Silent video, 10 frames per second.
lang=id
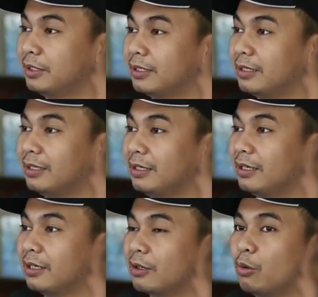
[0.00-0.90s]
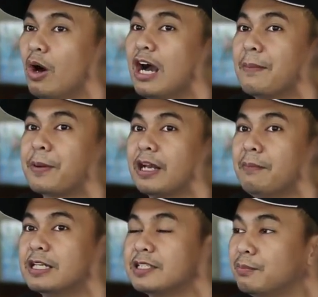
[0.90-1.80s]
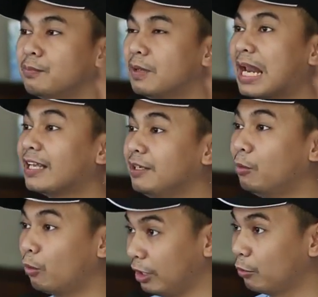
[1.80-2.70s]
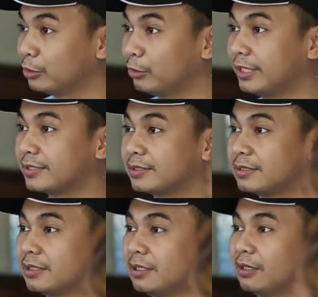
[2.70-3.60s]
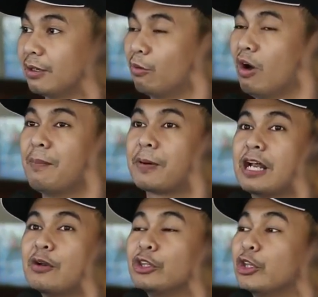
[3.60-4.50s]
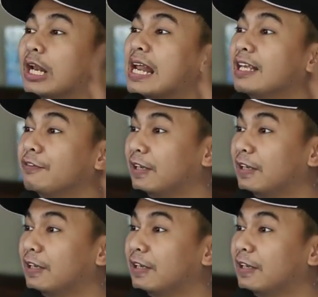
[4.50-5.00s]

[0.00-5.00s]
Raditya Dika membuka obrolan ringan seputar buku barunya yang berjudul Koala